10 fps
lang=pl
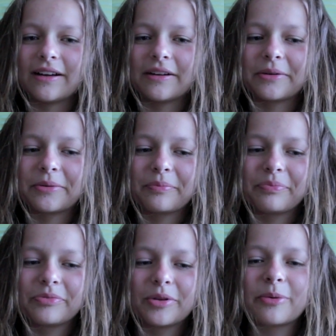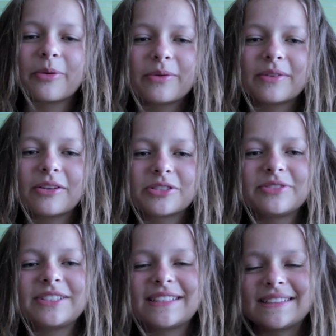Um, no bo
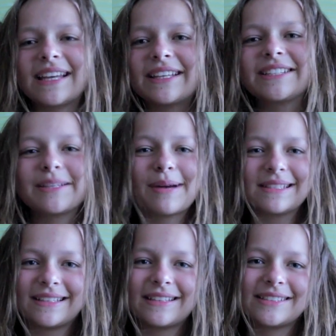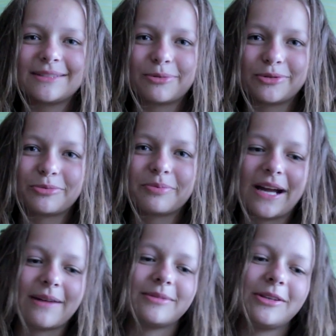oczywiście znajdzie się bazar z
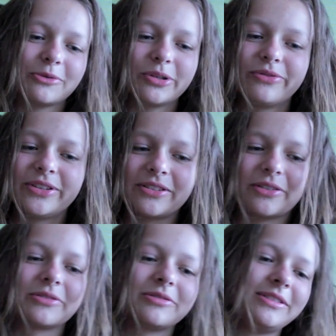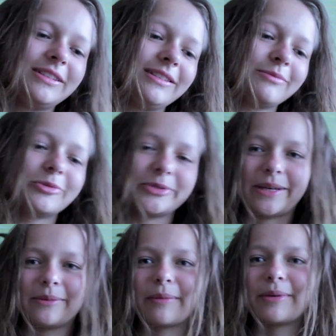podróbkami Louis Vuitton i
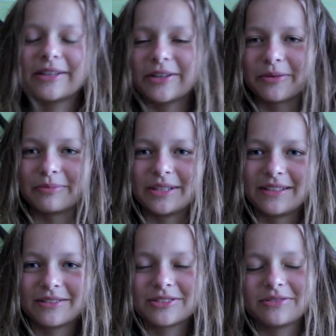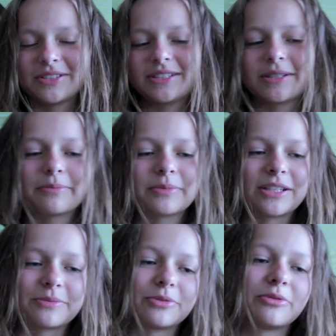bluzami Abercrombie, oczywiście
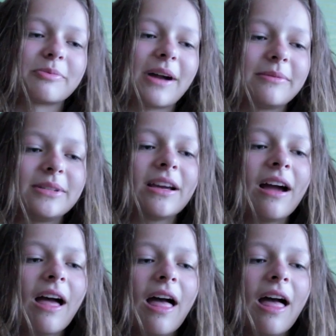też podróbkami,